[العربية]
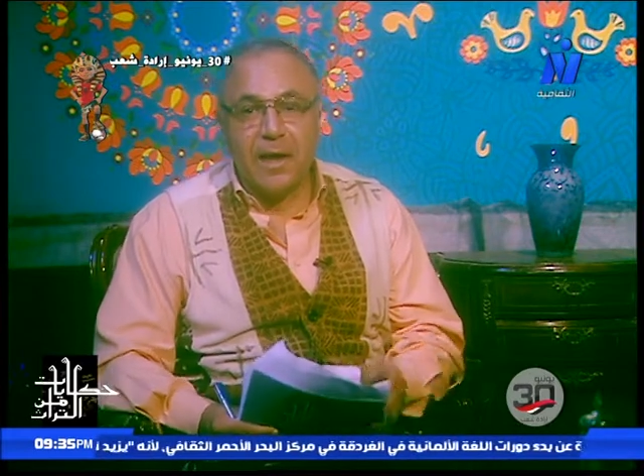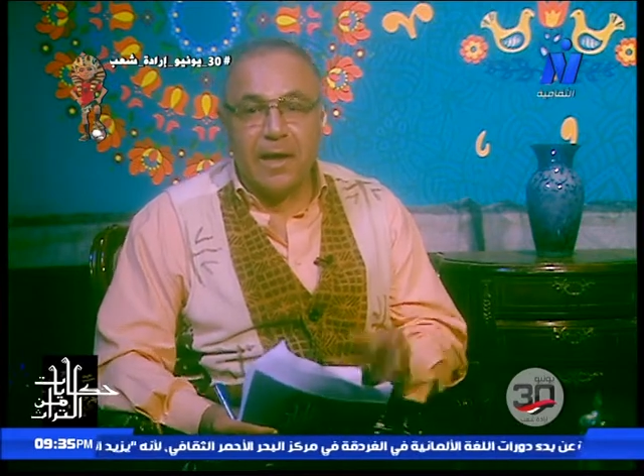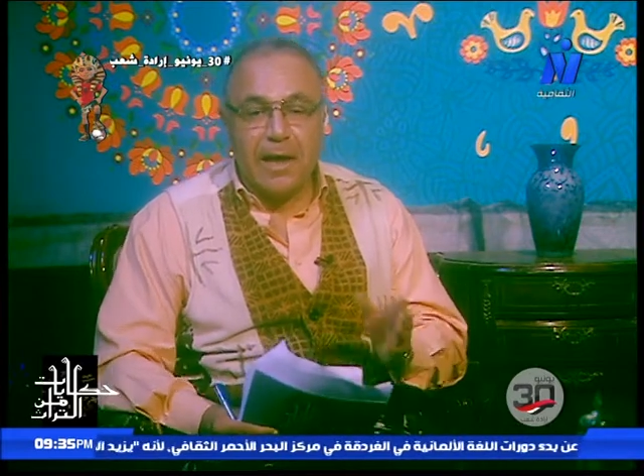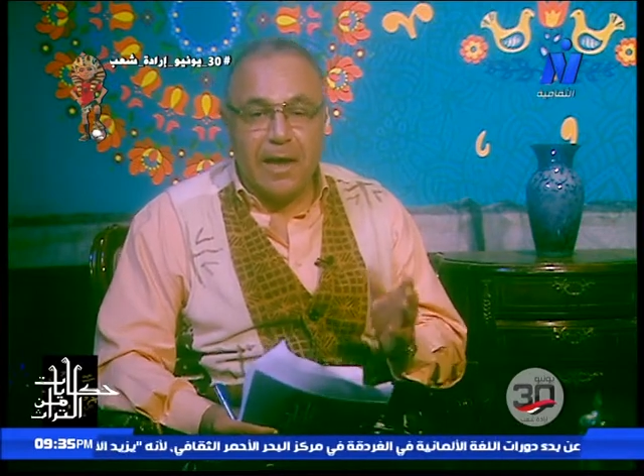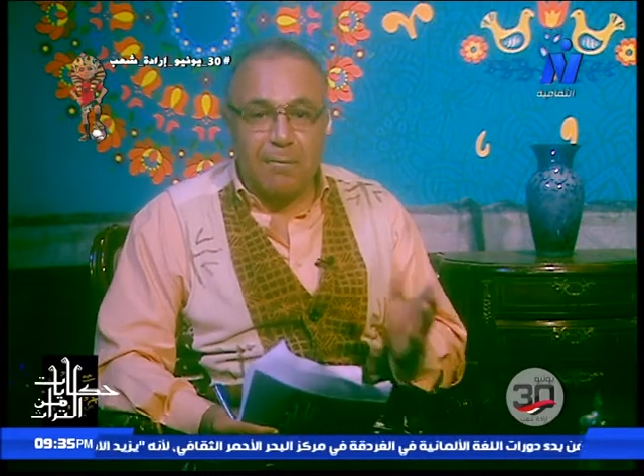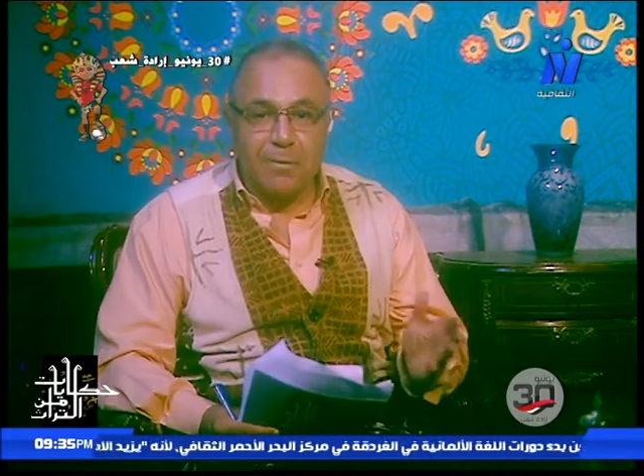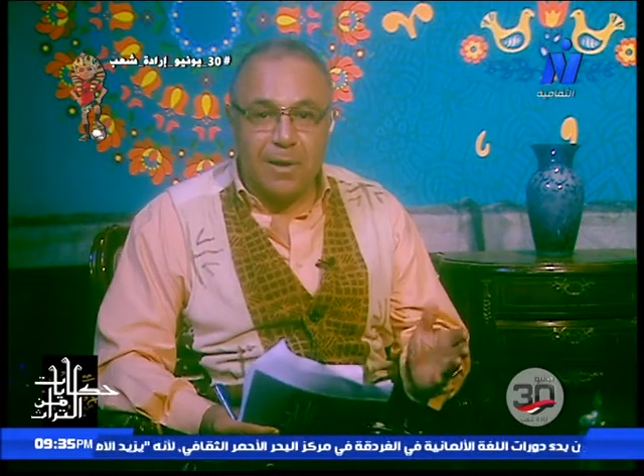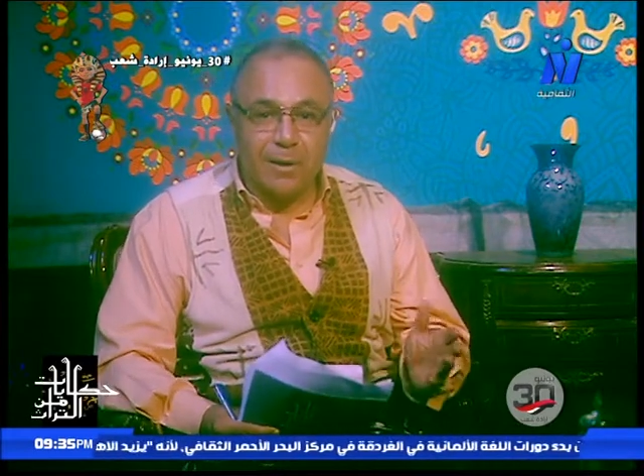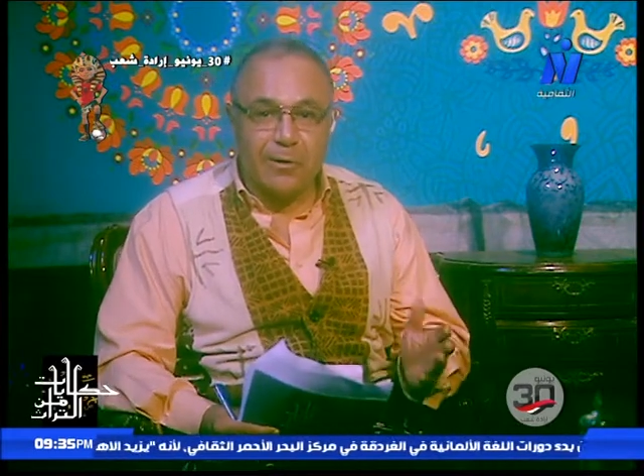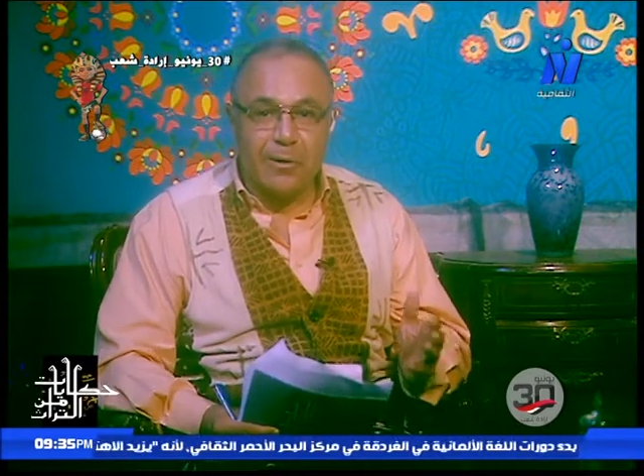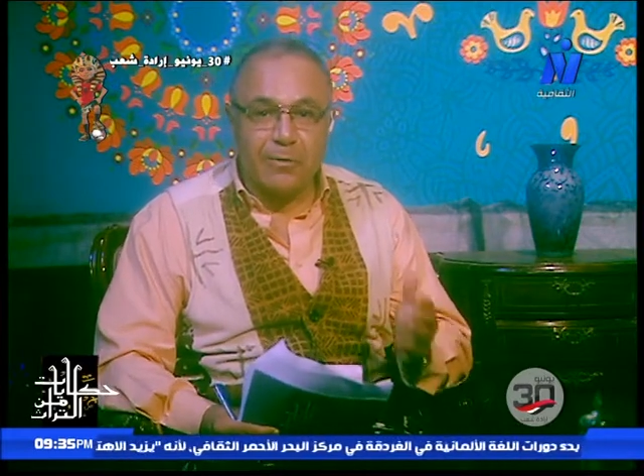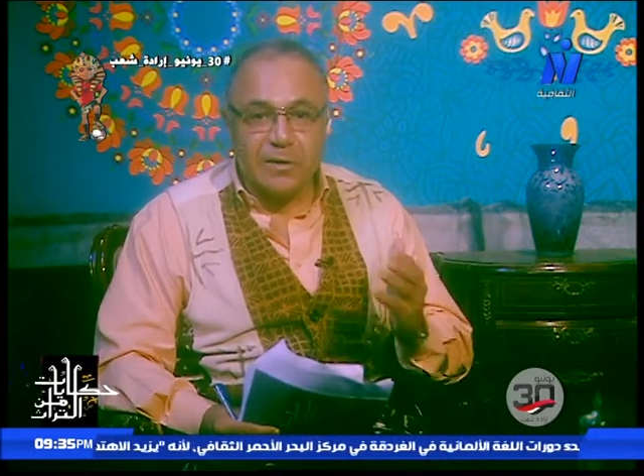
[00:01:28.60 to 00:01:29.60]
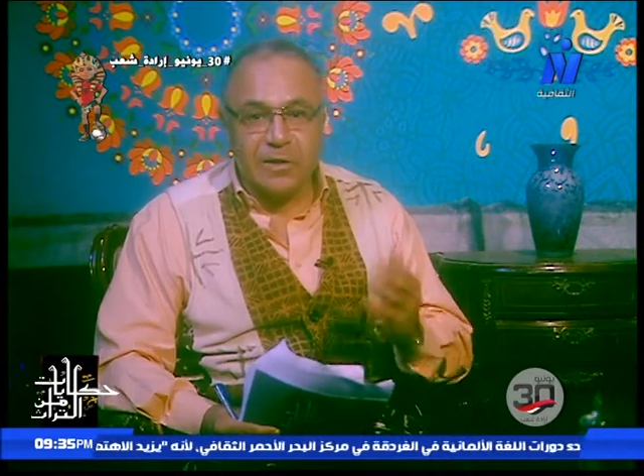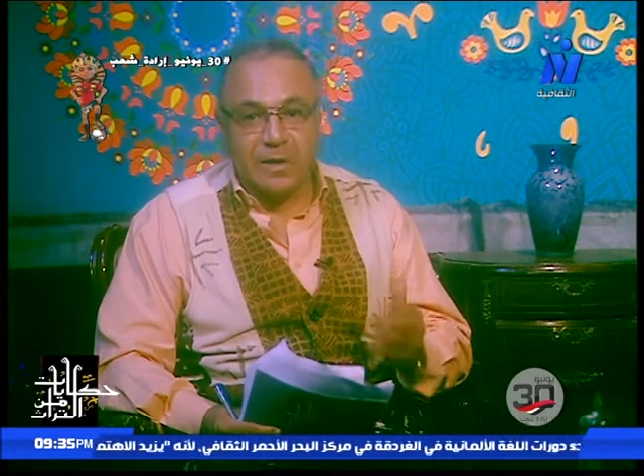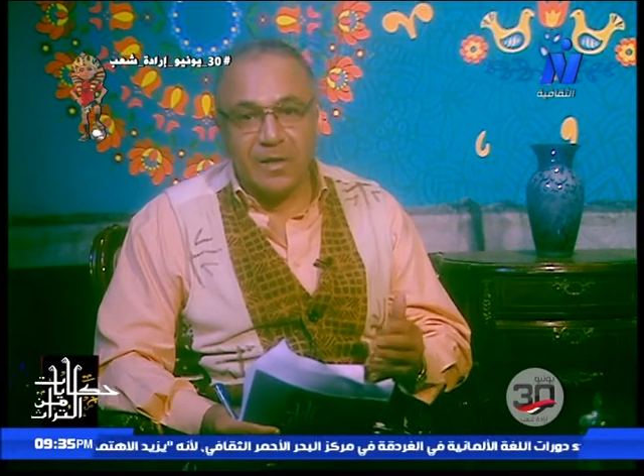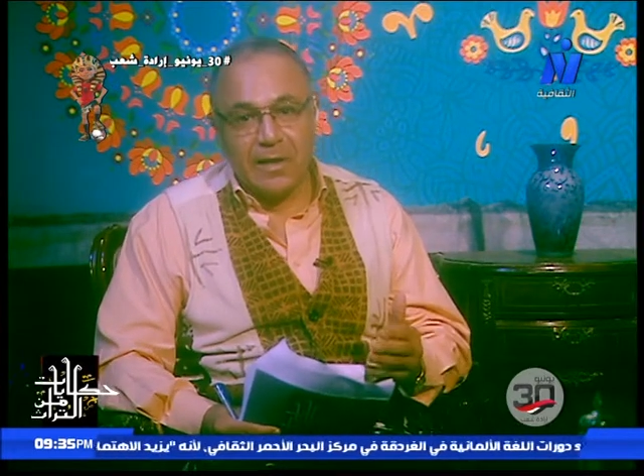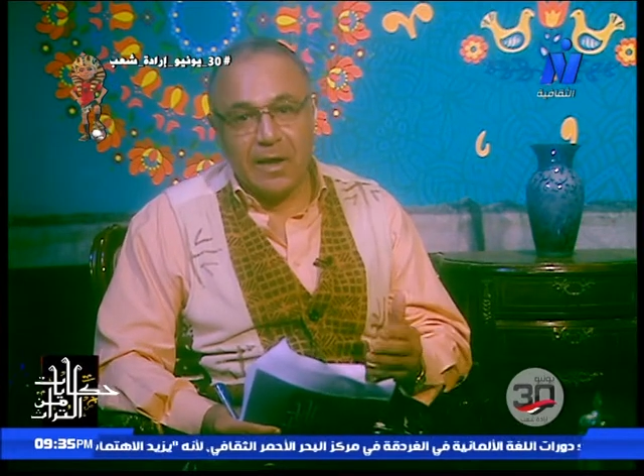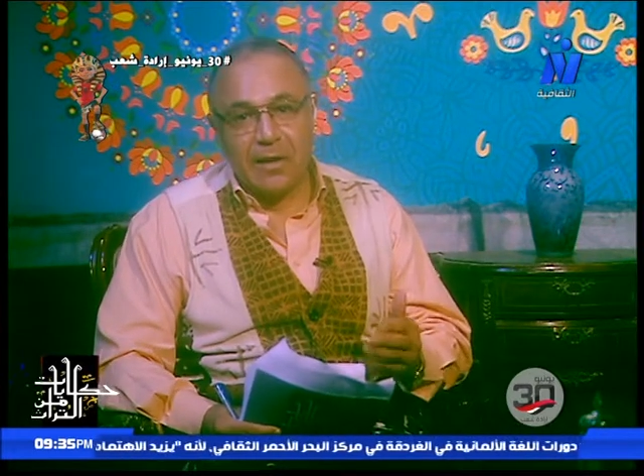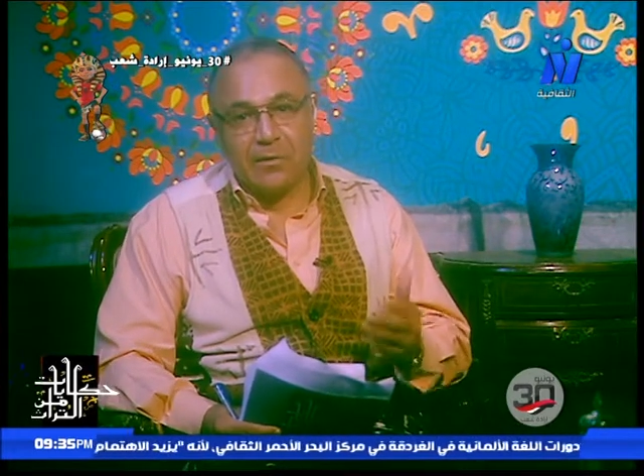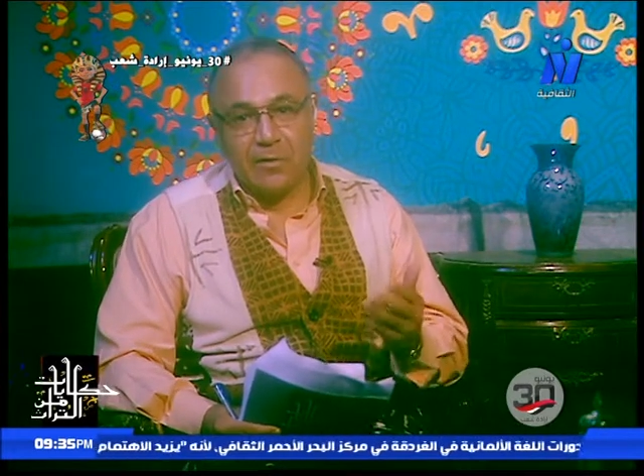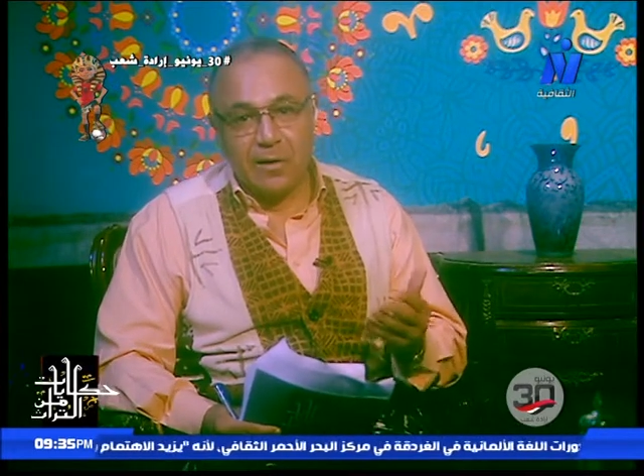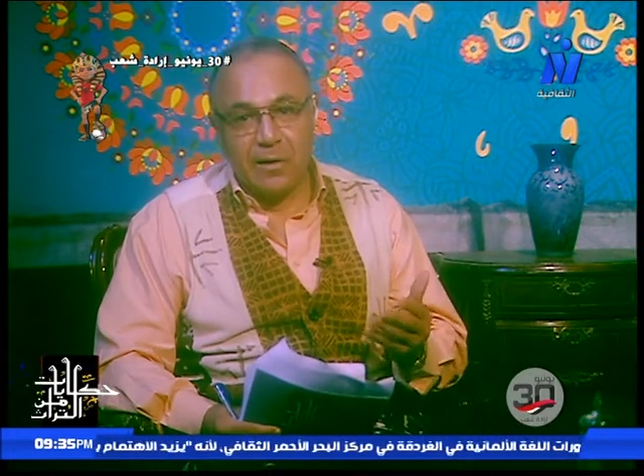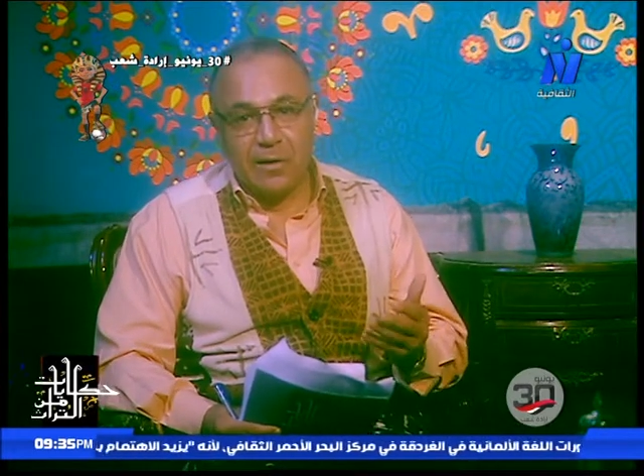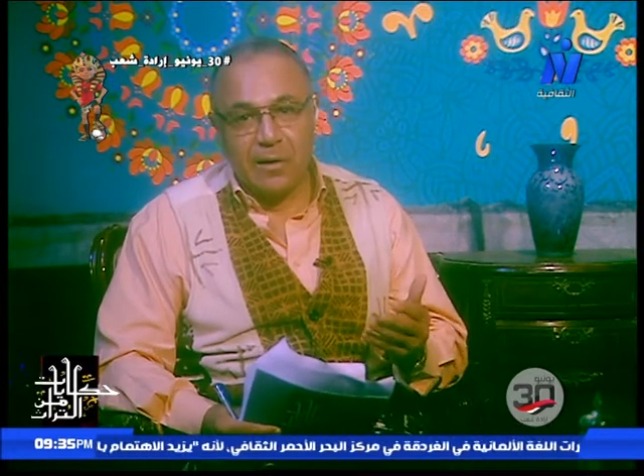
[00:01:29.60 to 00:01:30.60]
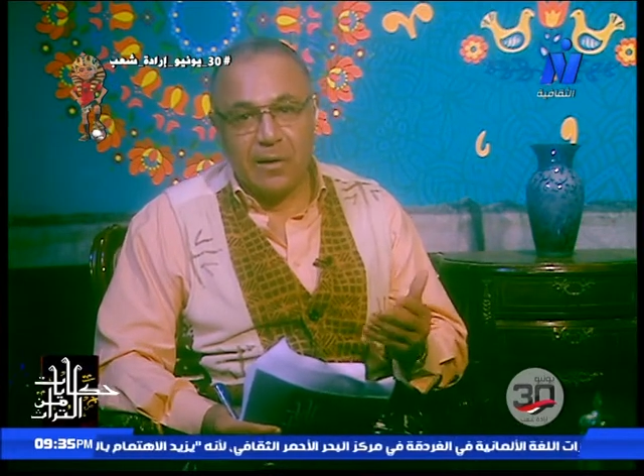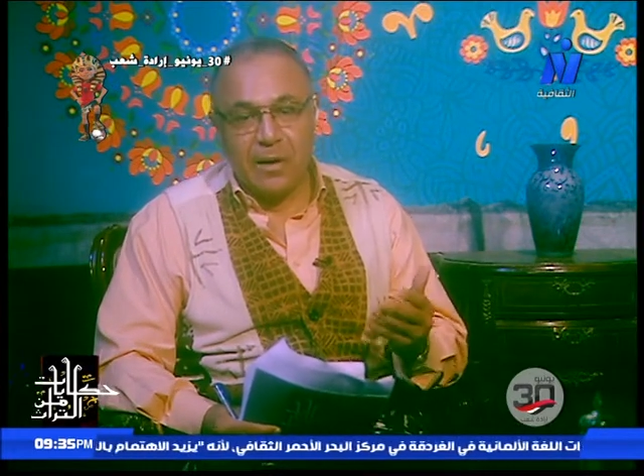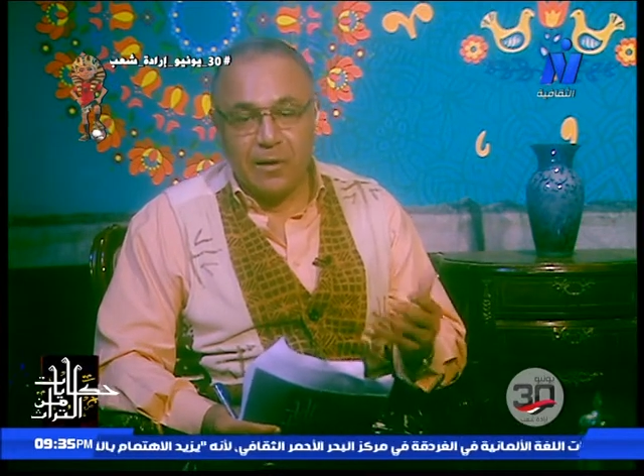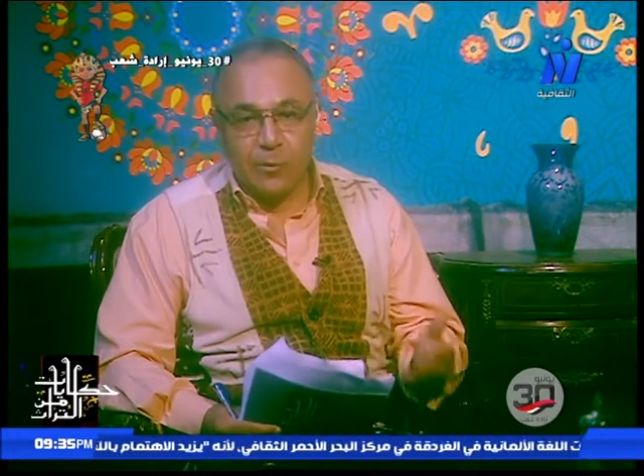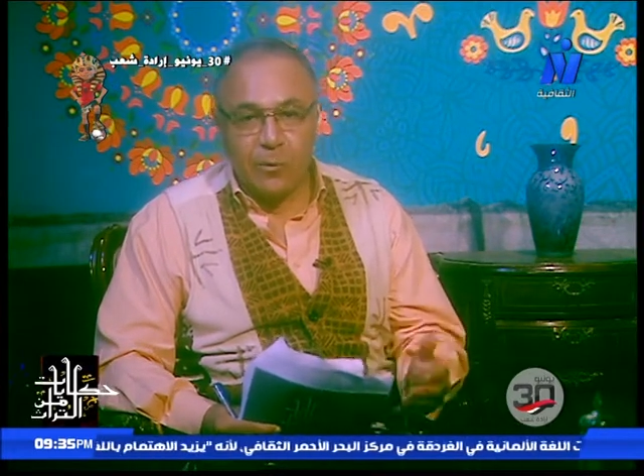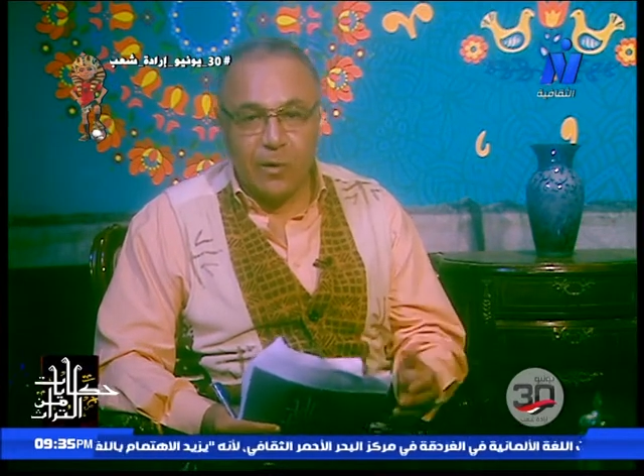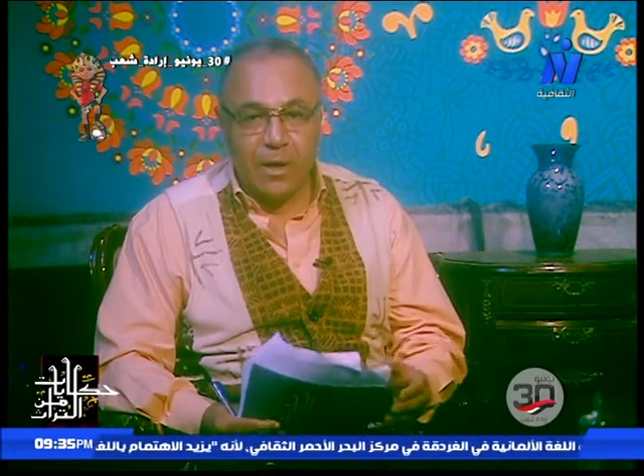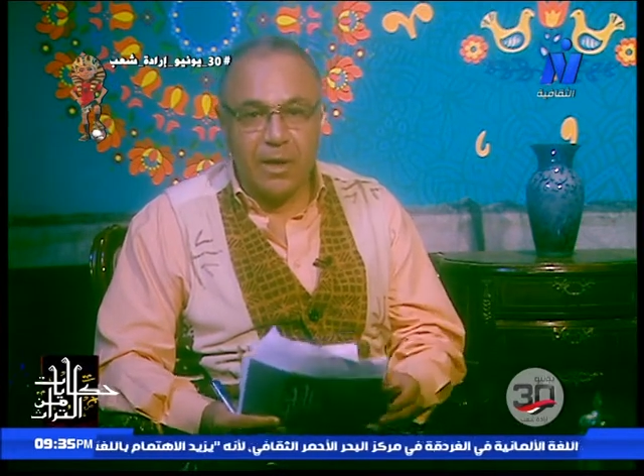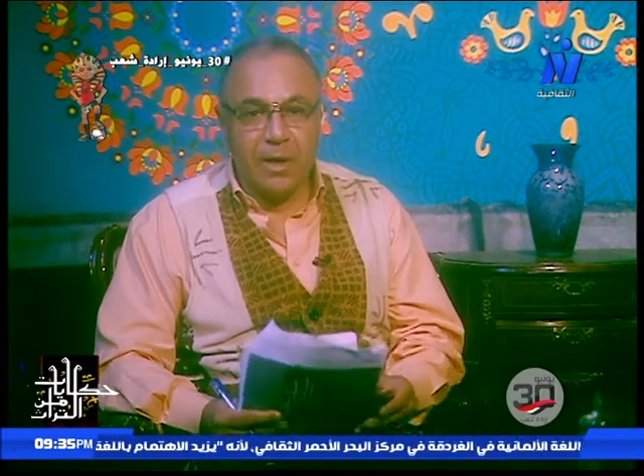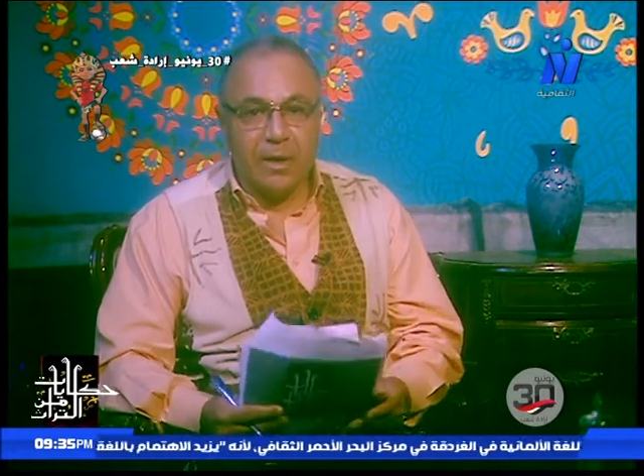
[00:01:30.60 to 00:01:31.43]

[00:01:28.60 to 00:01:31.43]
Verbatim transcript: أما تفاصيل الفقرة الأولى